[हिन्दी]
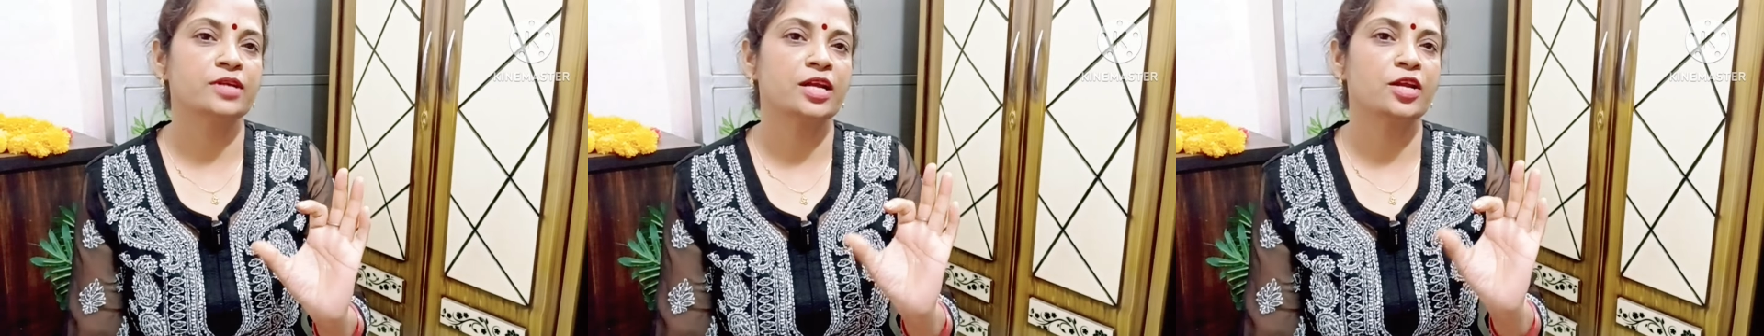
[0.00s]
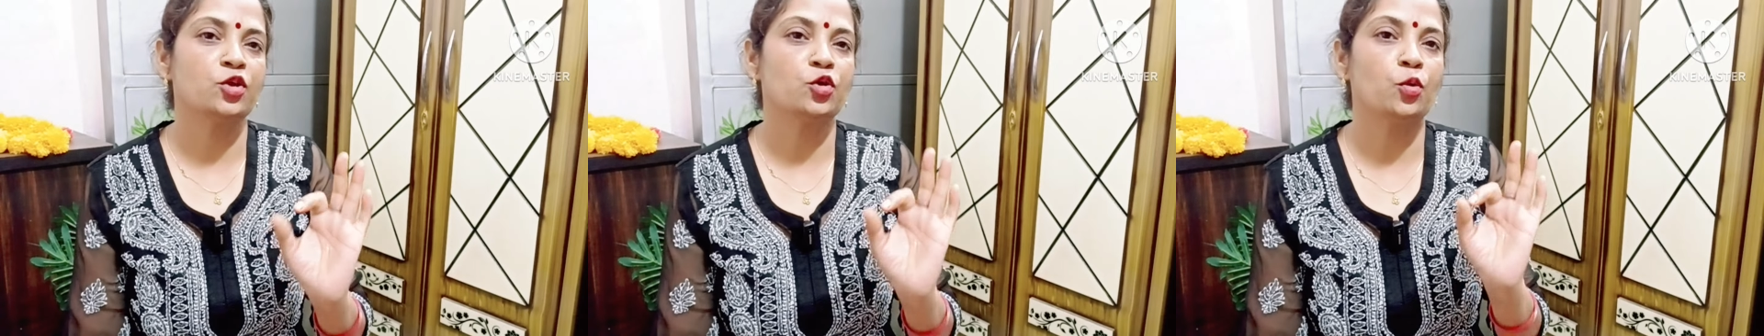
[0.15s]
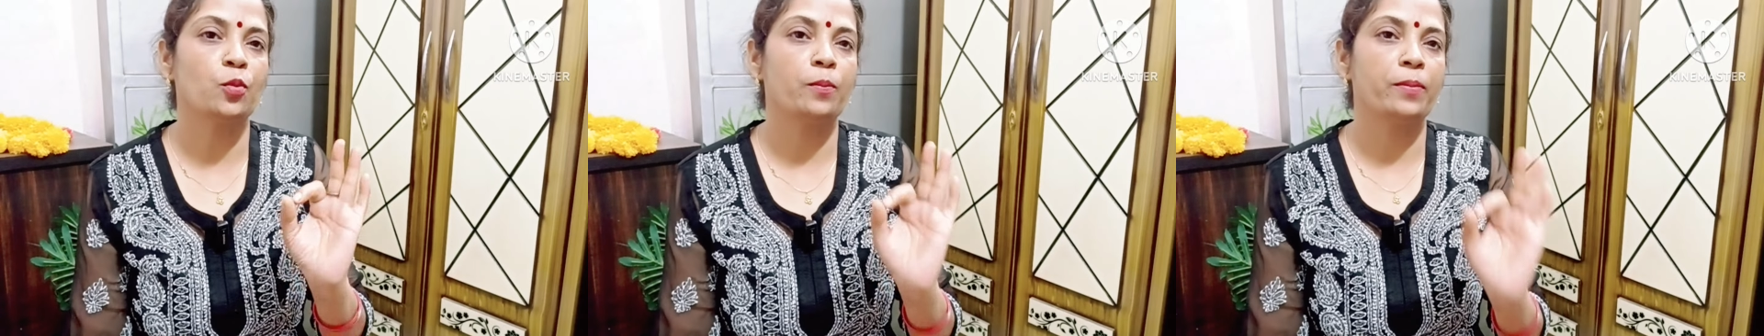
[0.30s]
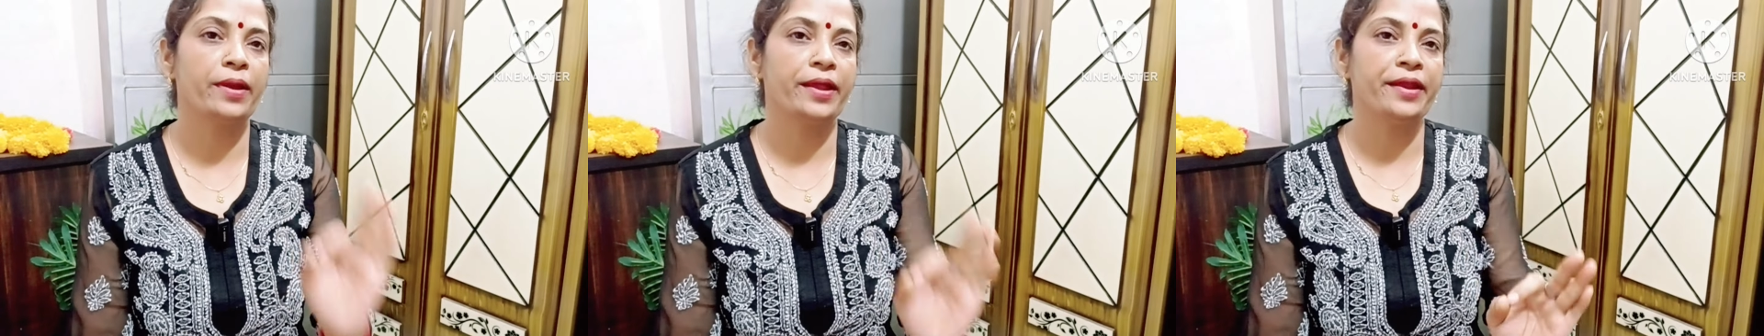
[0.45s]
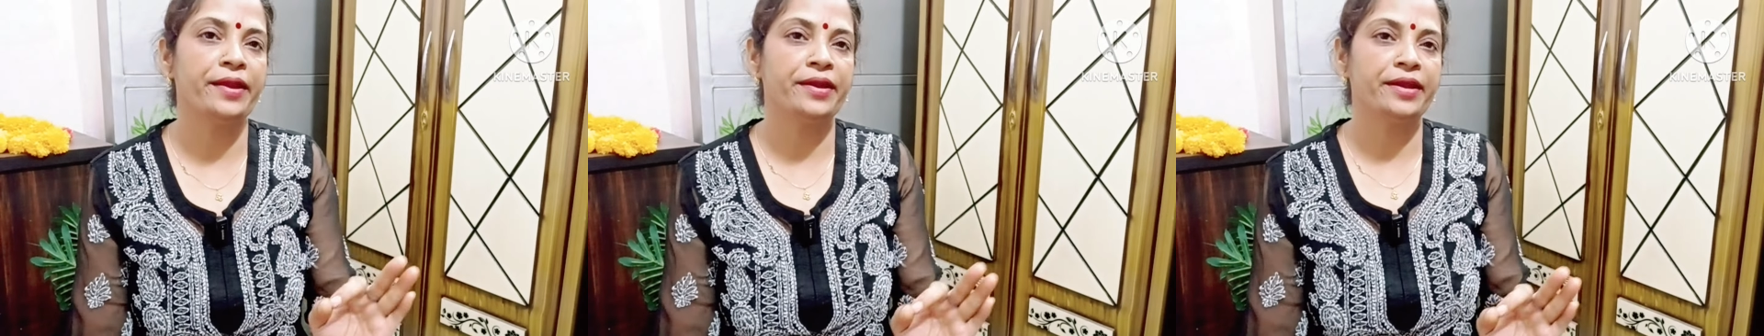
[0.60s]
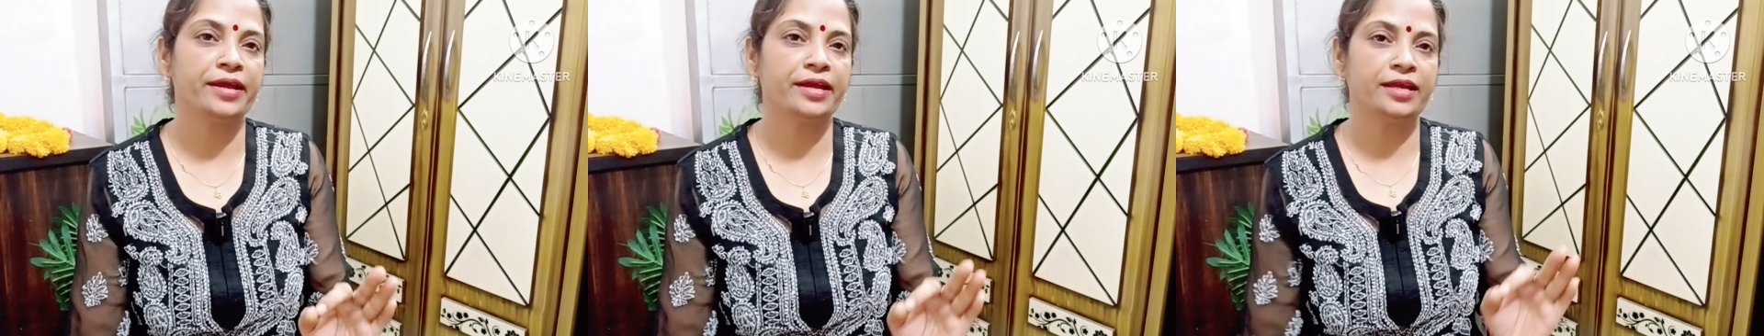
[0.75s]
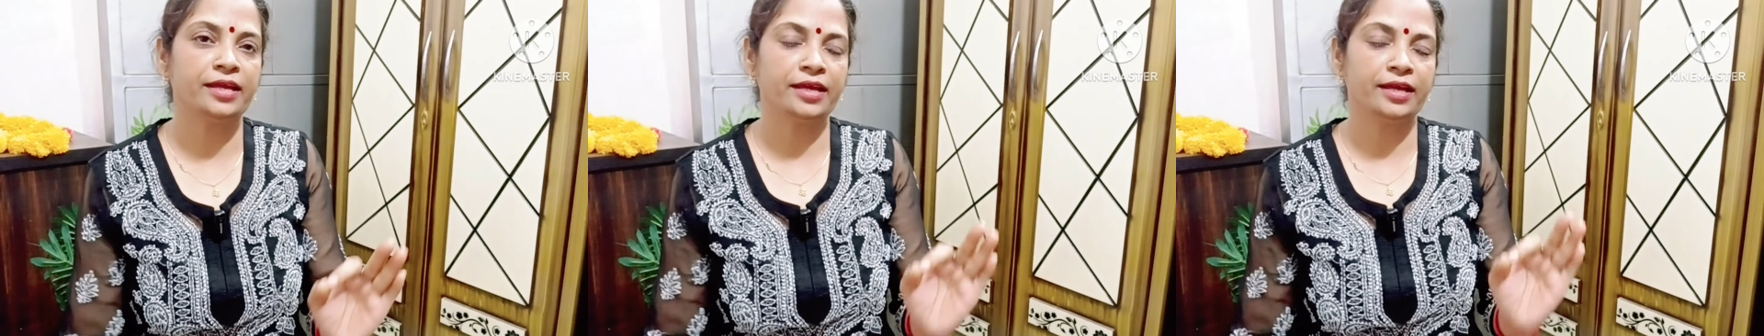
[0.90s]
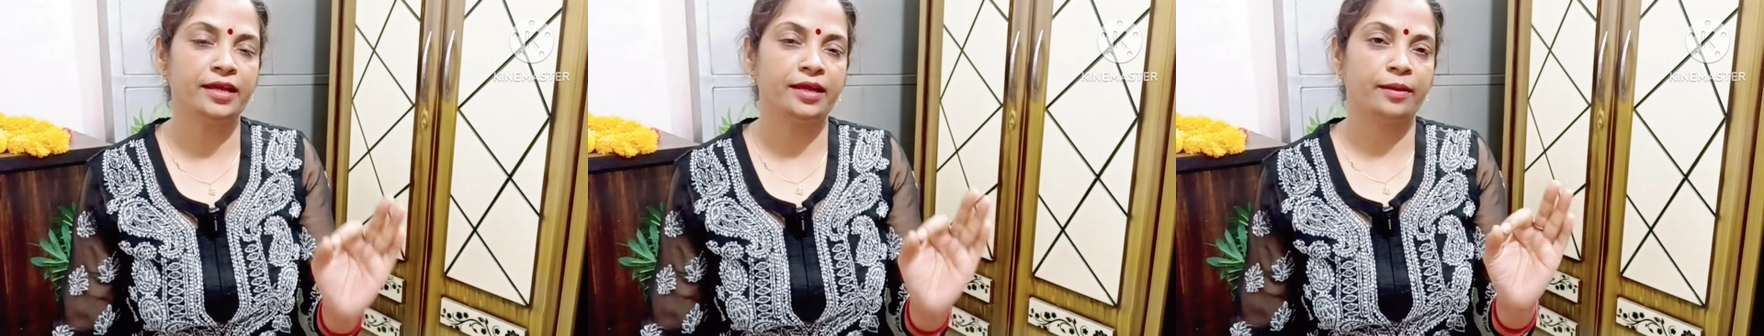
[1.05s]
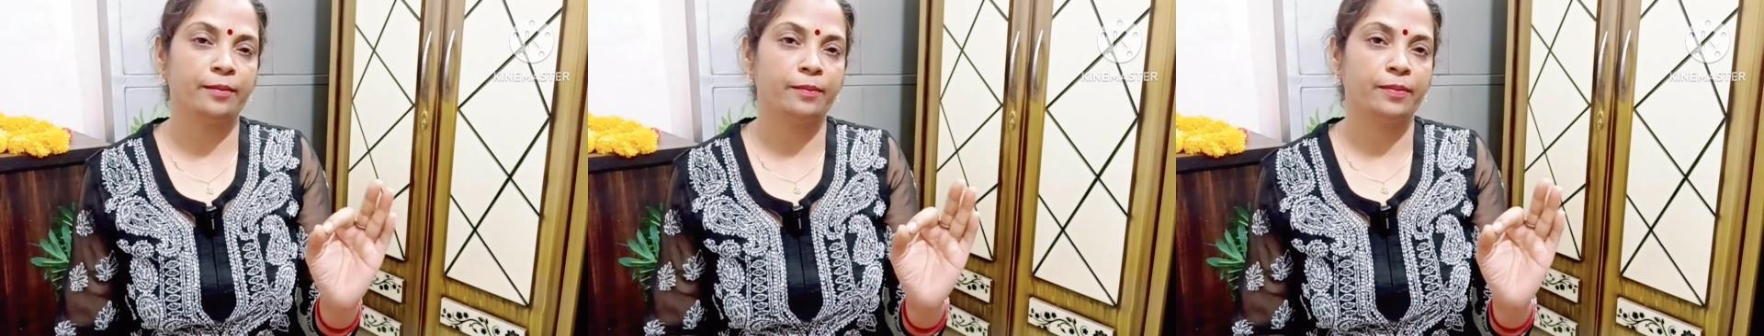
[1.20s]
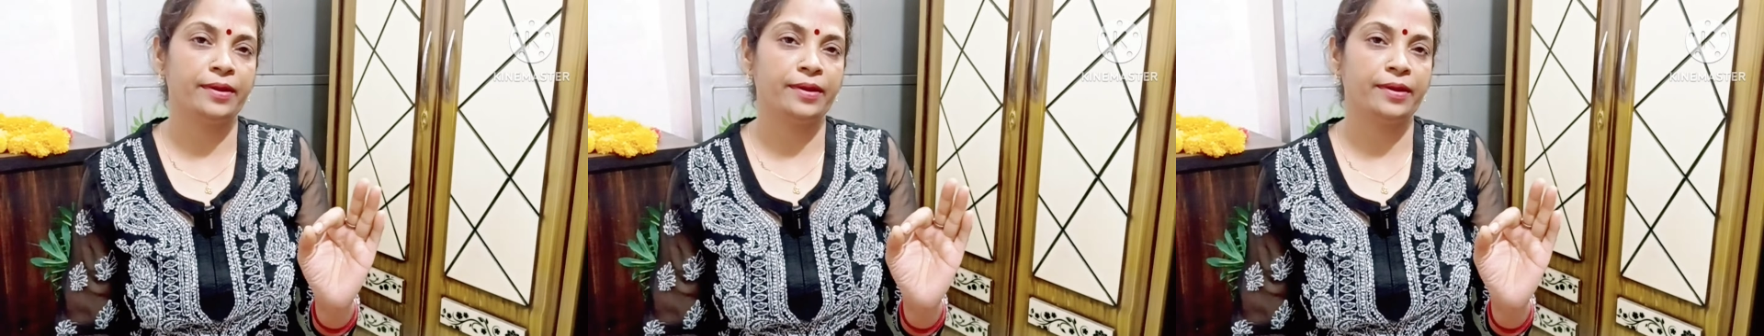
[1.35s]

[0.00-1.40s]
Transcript: साड़ी को प्लेन रखिए